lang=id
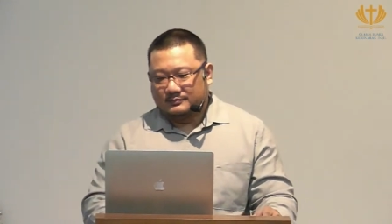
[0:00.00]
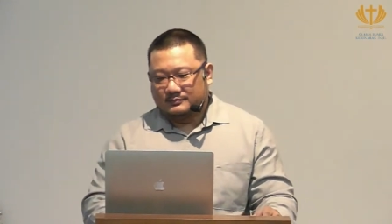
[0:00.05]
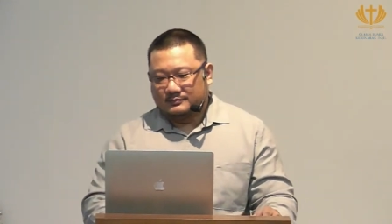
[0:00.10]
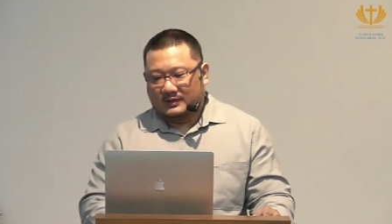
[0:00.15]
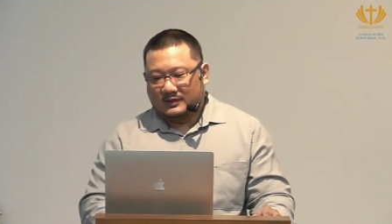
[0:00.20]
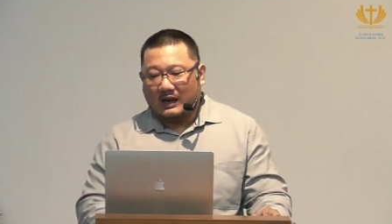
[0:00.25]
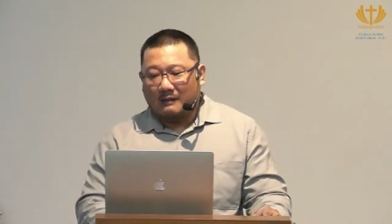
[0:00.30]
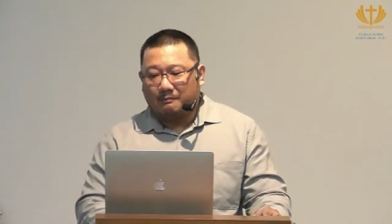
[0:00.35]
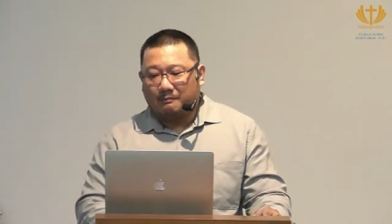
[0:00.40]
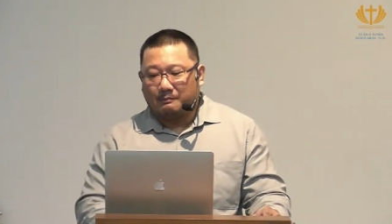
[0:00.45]

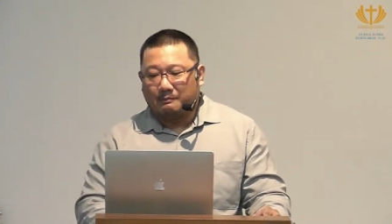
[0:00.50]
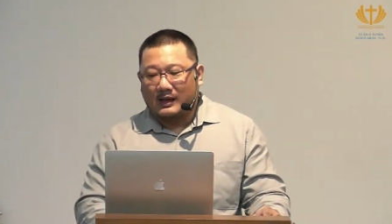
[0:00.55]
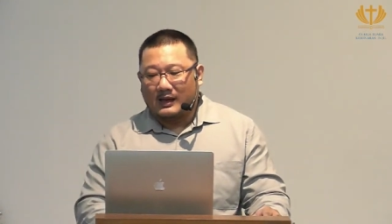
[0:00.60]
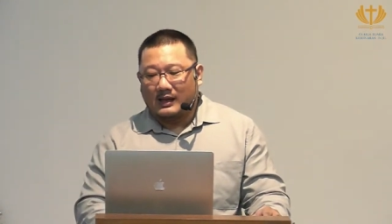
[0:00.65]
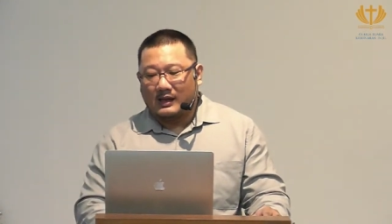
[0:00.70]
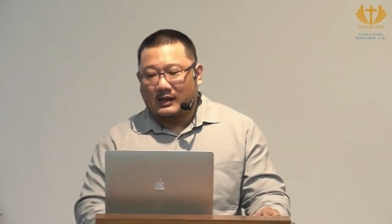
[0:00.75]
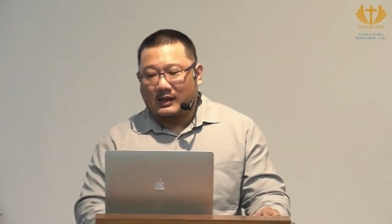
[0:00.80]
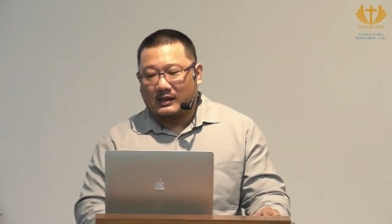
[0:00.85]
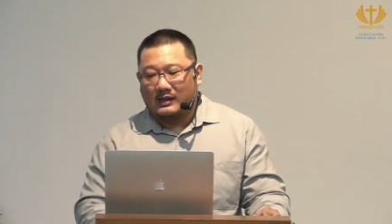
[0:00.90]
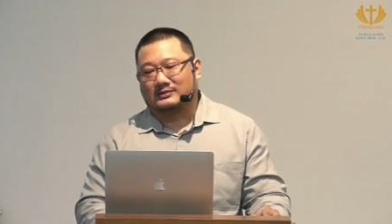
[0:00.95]

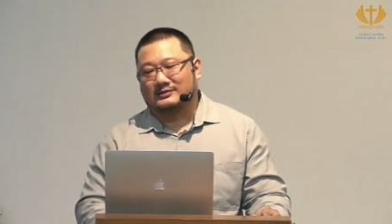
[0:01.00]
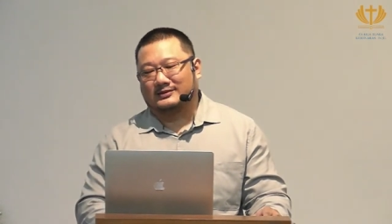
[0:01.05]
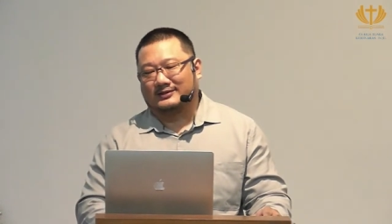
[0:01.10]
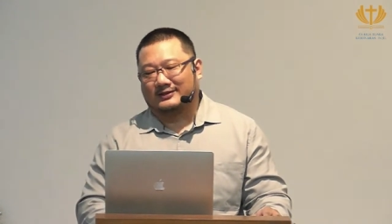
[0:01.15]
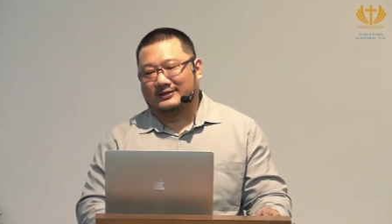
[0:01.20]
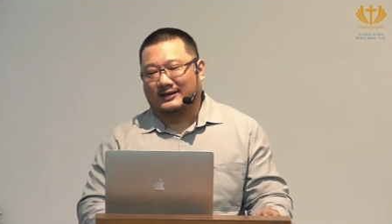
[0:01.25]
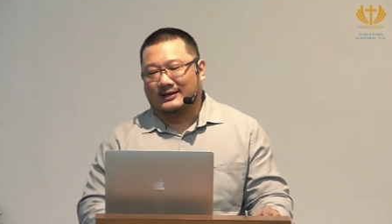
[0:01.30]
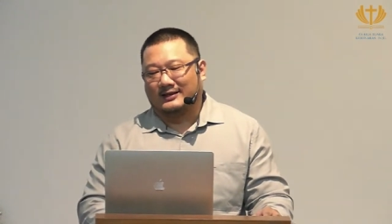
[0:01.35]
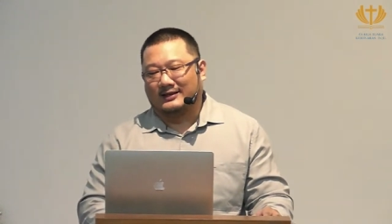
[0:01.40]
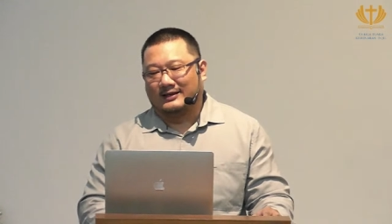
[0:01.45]
Kenapa?
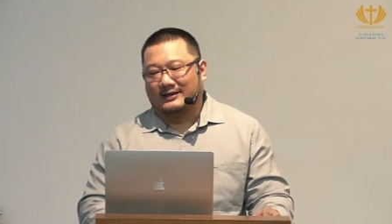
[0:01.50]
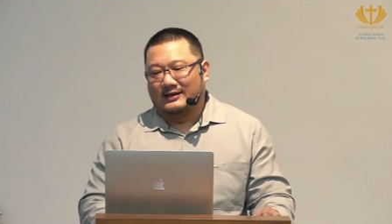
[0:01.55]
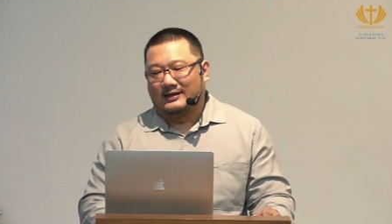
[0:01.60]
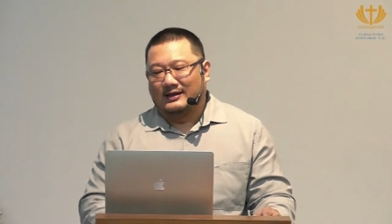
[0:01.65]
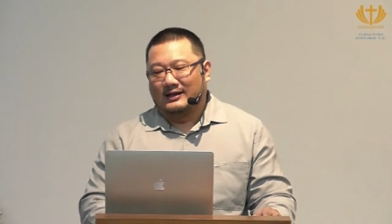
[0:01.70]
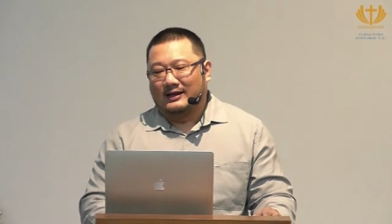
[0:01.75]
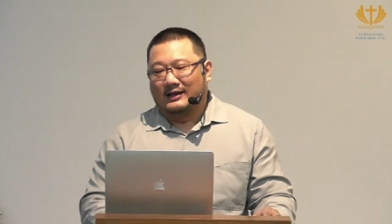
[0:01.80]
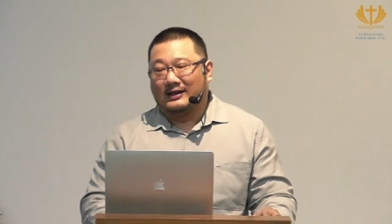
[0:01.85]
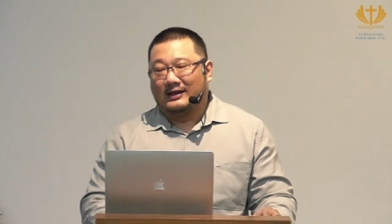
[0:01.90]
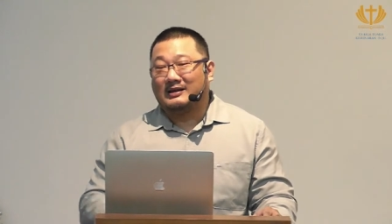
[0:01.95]
Gitu ya.
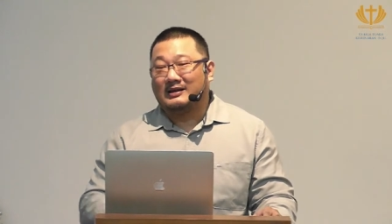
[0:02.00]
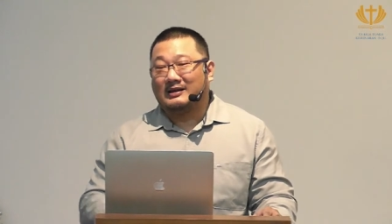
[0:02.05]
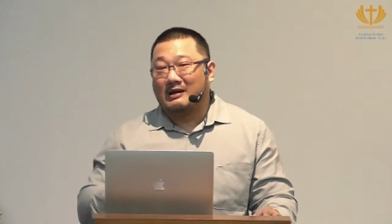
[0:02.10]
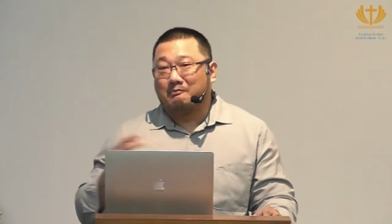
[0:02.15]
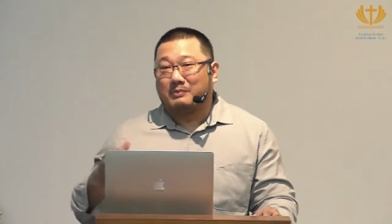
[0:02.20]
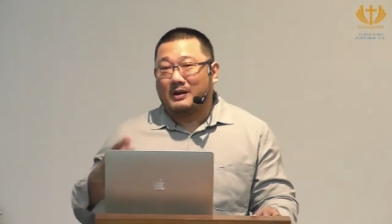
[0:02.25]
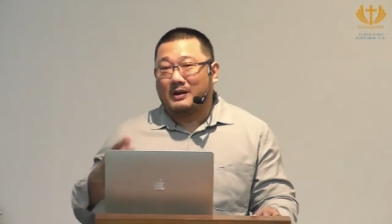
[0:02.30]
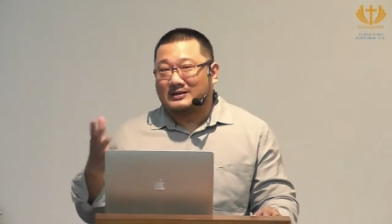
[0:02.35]
Kenapa